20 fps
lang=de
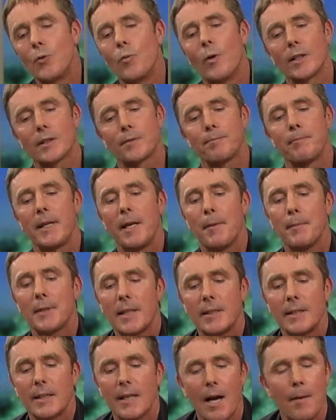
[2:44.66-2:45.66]
du hast mehr mit
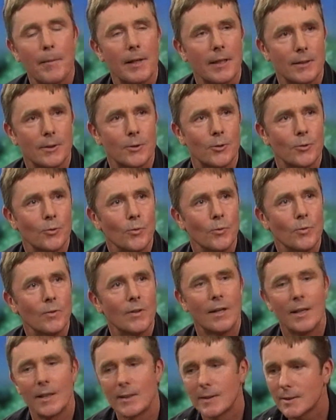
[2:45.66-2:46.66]
deiner Kamera zu tun
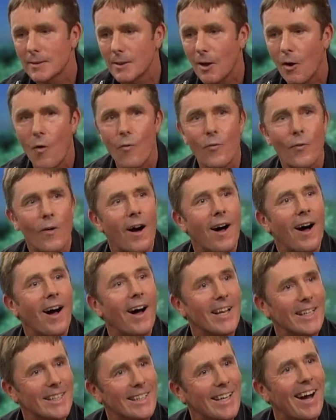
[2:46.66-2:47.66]
als, als drauf. mit der Angst.
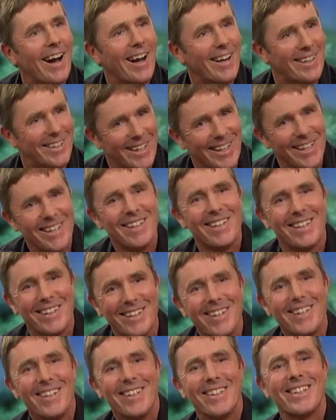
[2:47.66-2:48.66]
Ja,
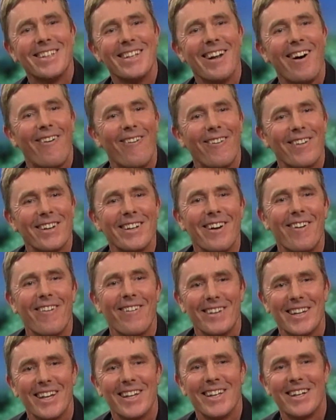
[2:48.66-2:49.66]
wahrscheinlich. genau, also genau,
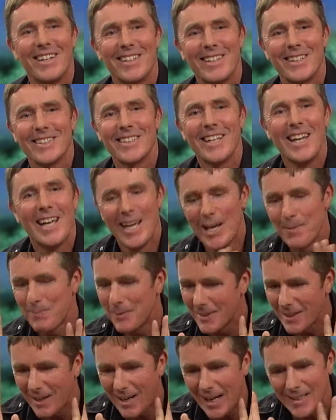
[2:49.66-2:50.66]
ja, ja. Das, ich
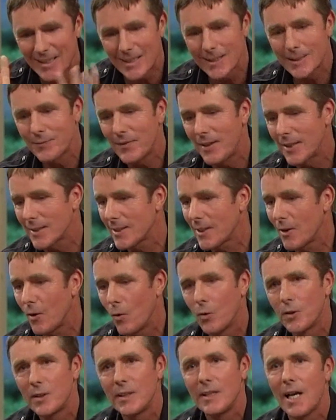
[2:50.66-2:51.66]
bin rein ins Wasser
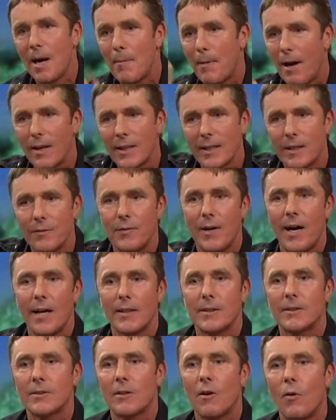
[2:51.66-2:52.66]
und die haben alle
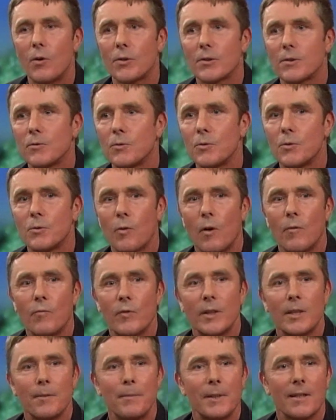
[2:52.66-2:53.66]
gewartet draußen. Du sollen
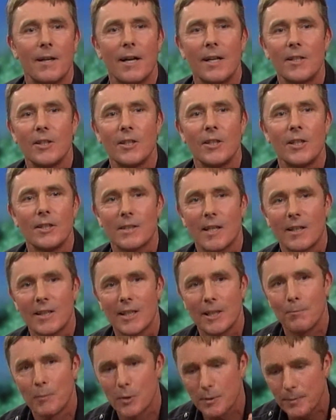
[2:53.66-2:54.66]
wir nicht mit rein. Nee, nee, ich sag,
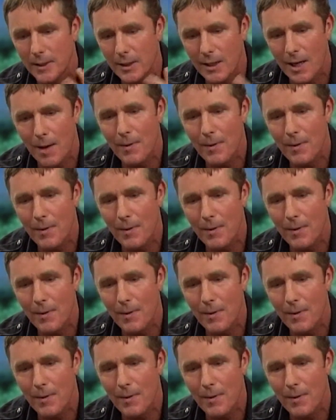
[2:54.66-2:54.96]
ich muss meine